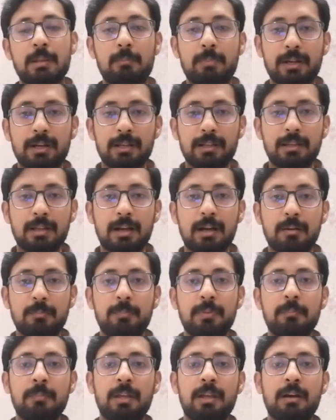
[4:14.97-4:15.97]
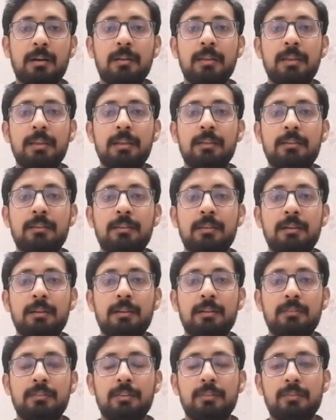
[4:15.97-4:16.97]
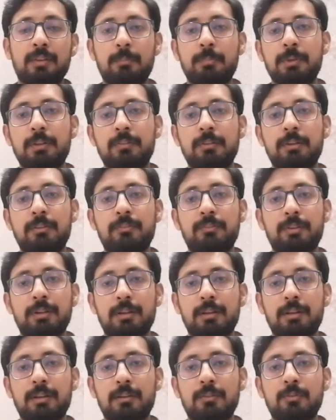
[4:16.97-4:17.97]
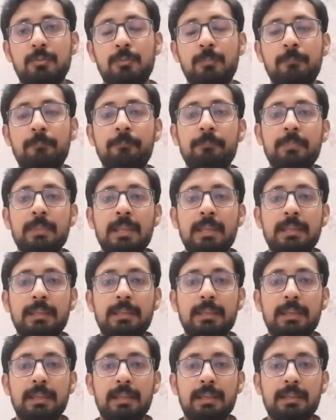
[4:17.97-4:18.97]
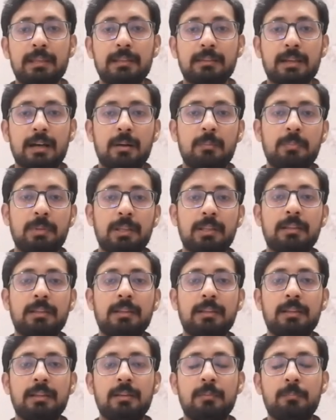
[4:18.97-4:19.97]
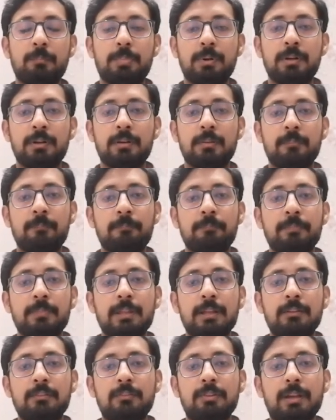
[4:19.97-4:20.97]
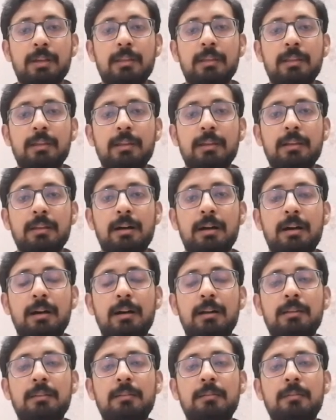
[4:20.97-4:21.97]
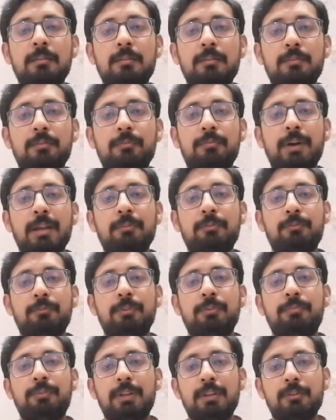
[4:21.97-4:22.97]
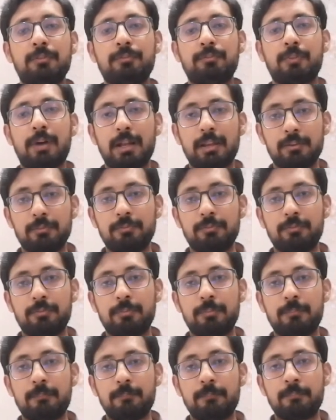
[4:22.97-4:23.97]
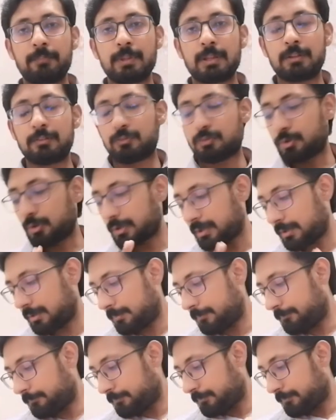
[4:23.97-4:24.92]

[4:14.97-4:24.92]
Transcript: मगर यहाँ पे मैं एक चीज़ आपके साथ शेयर कर दूँ कि एक किताब लिखी गई इन पर जहांगीर हान 555 जो कि